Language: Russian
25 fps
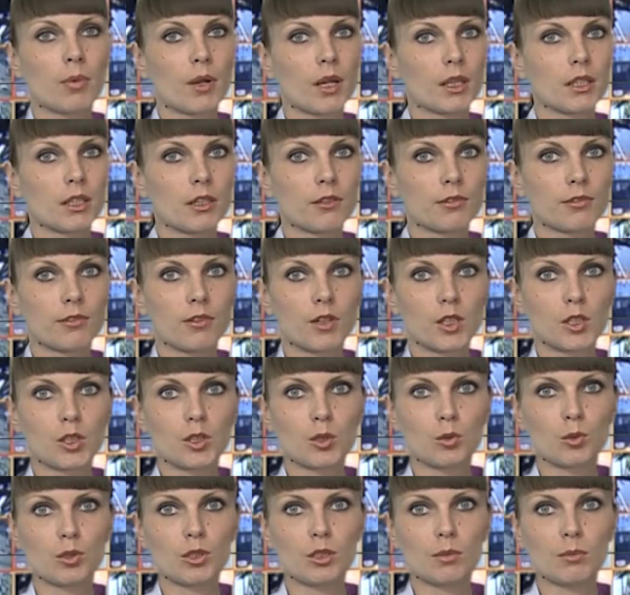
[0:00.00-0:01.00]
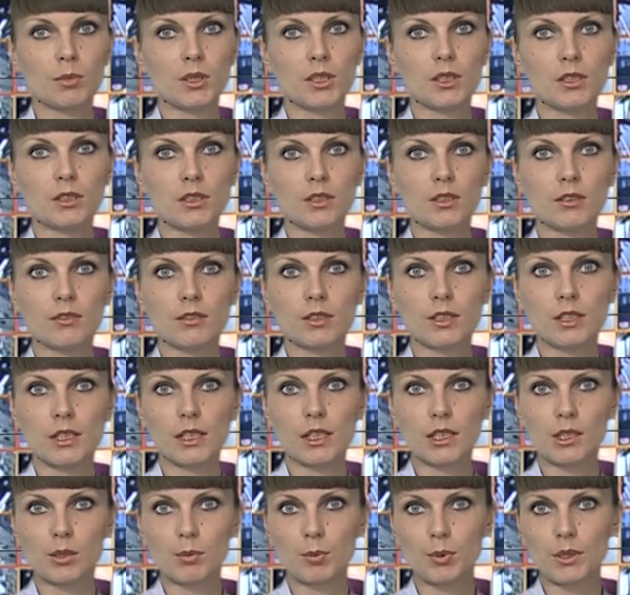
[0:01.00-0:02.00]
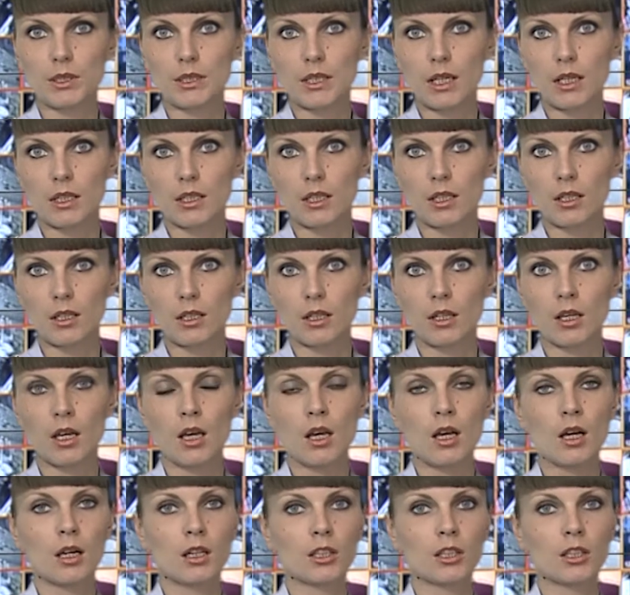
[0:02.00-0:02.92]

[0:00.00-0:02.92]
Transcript: проник в квартиру 79-летней пенсионерки,